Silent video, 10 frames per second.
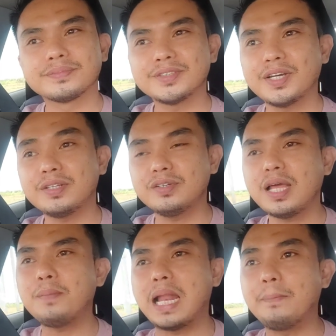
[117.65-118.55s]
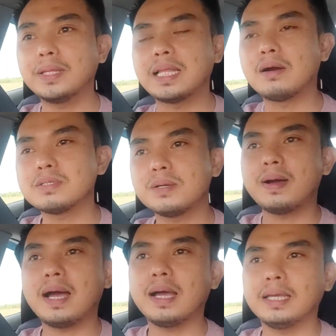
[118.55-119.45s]
So, eto na, malapit na ako sa
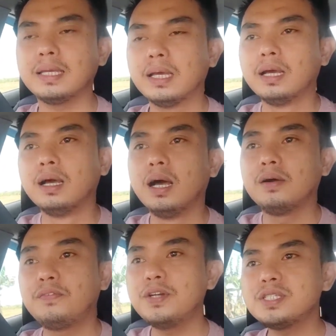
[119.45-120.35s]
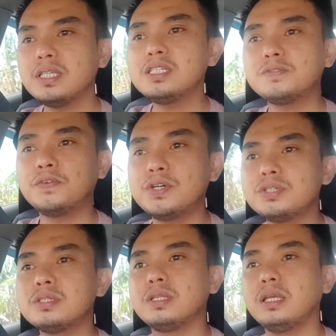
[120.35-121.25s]
bahay. First things
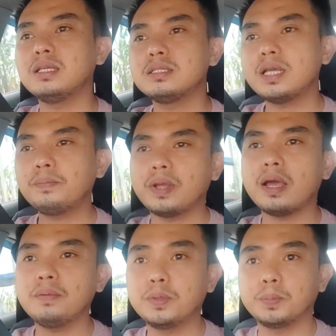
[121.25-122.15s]
first is, syempre, I have to